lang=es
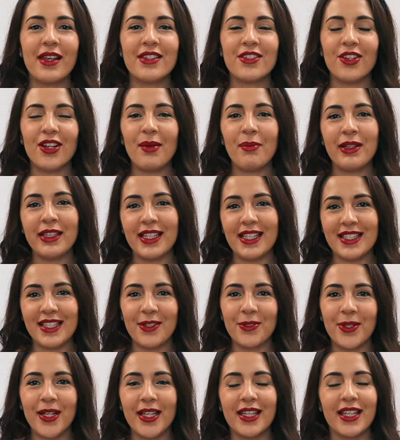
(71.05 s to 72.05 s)
Solamente
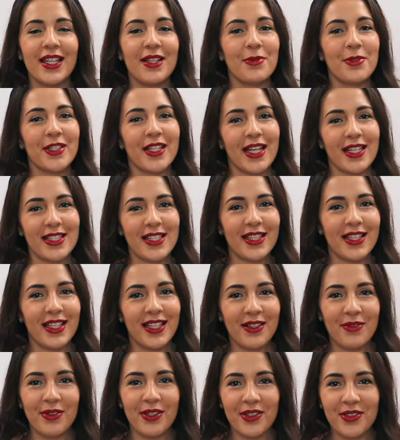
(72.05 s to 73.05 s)
asegúrate de buscar si
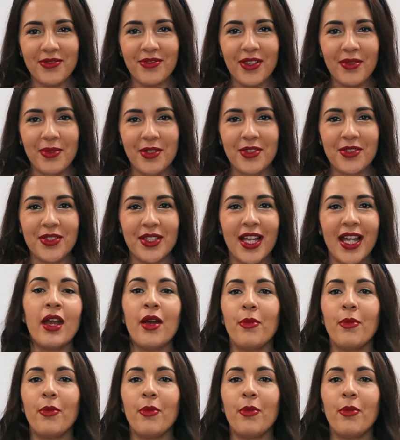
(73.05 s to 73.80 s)
tiene buenos reviews